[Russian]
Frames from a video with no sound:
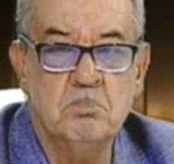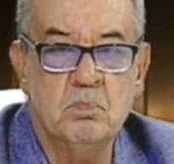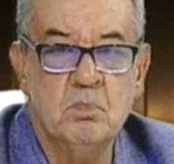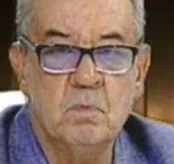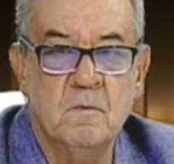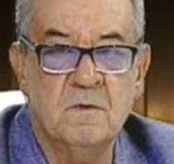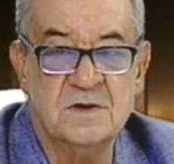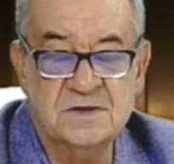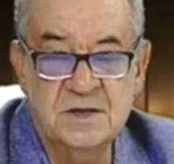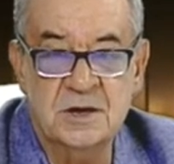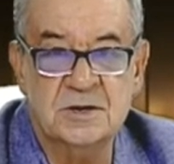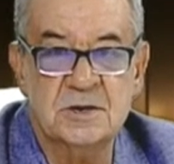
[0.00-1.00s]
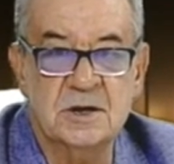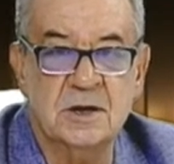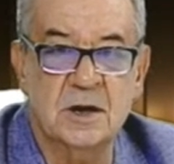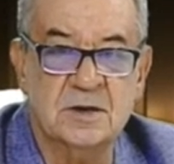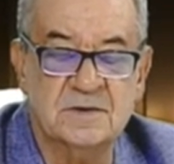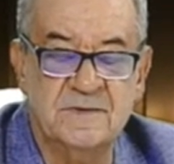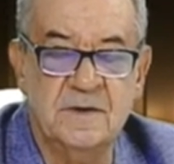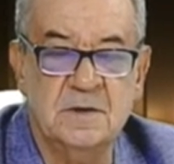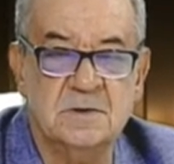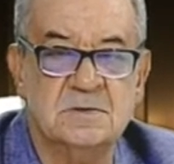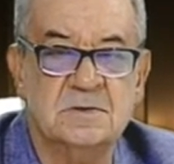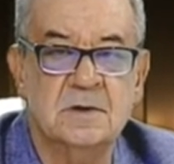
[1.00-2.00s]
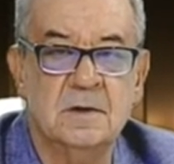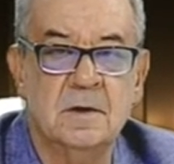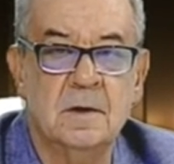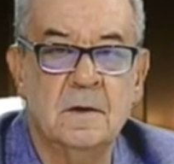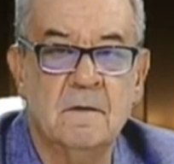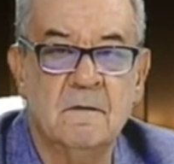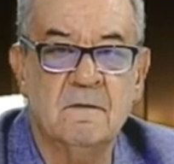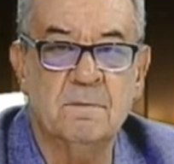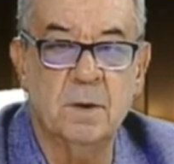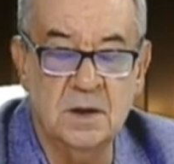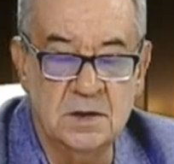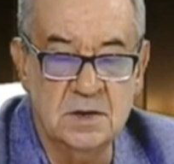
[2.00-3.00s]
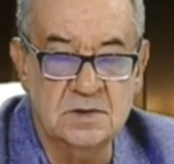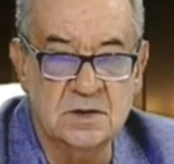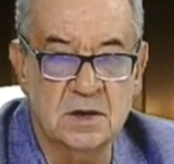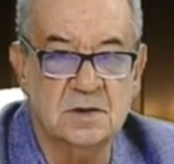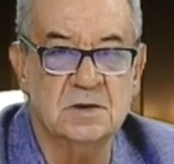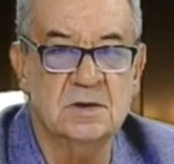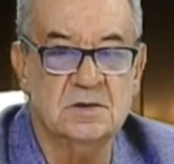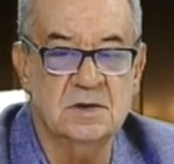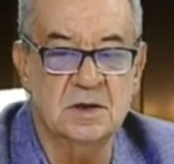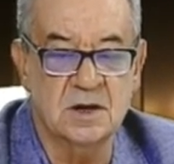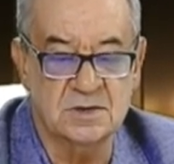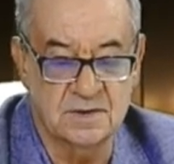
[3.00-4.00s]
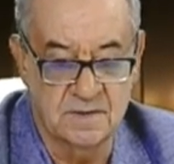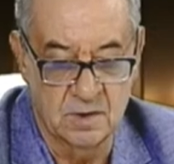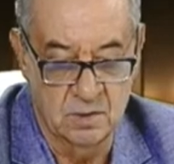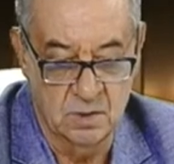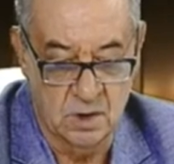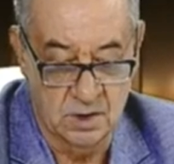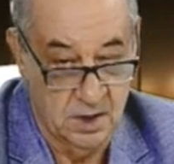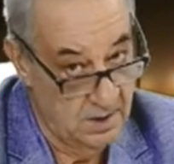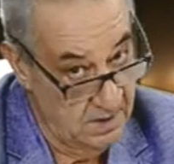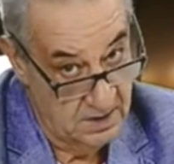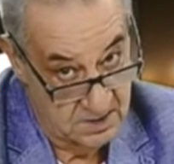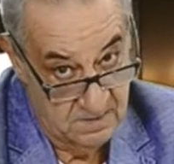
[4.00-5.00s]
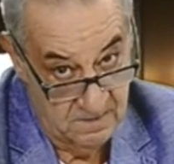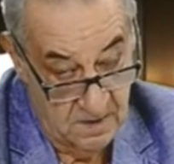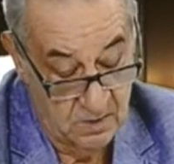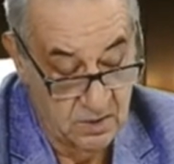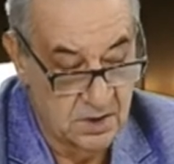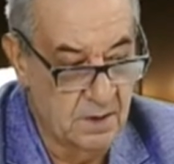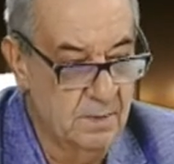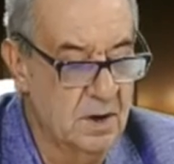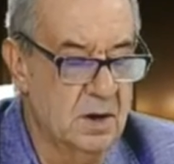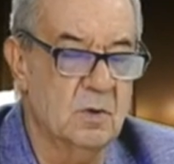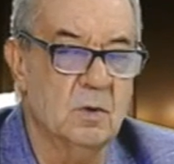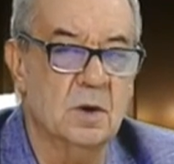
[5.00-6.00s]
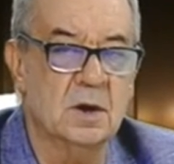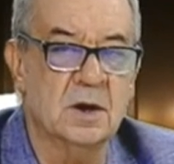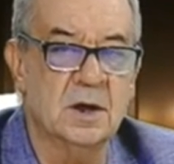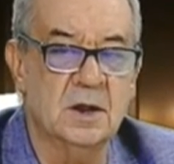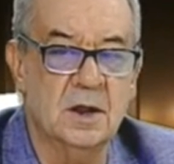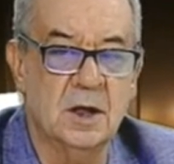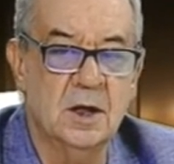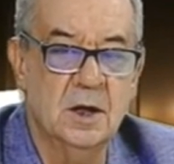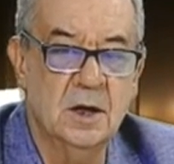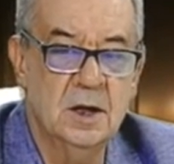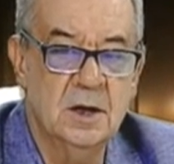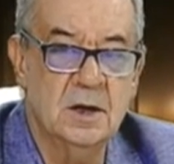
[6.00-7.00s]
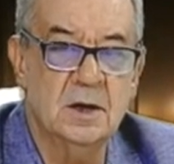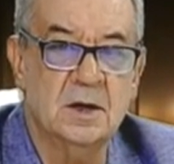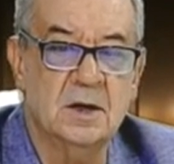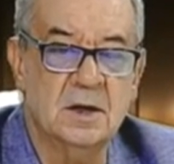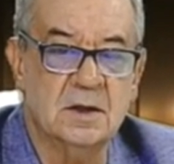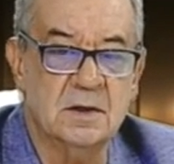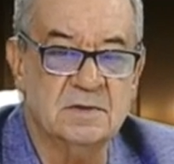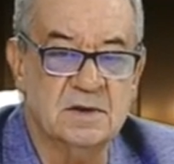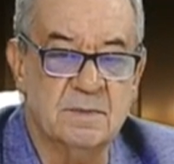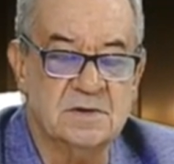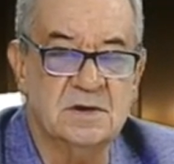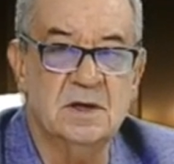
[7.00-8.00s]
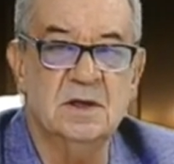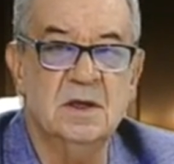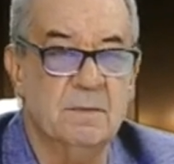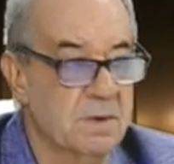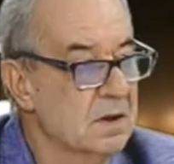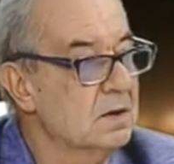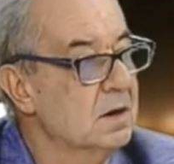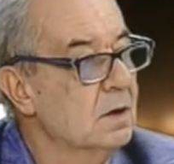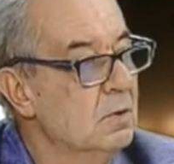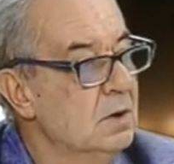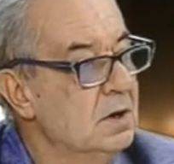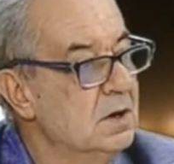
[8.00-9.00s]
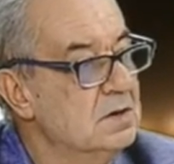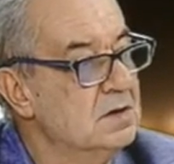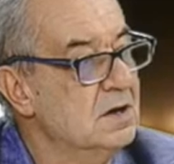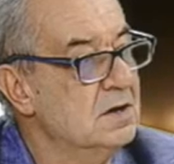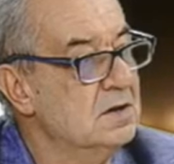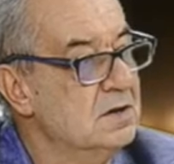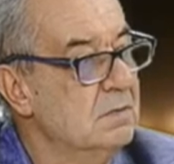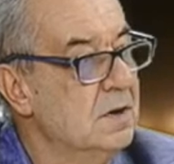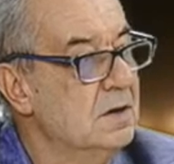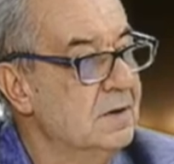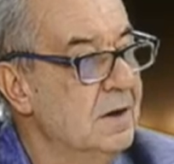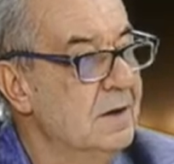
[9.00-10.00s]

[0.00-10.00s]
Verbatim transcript: возникший как сфинкс политической жизни нашего города и даже в какой-то мере Украины где-то за последние полтора года, если я не ошибаюсь, да? Ну,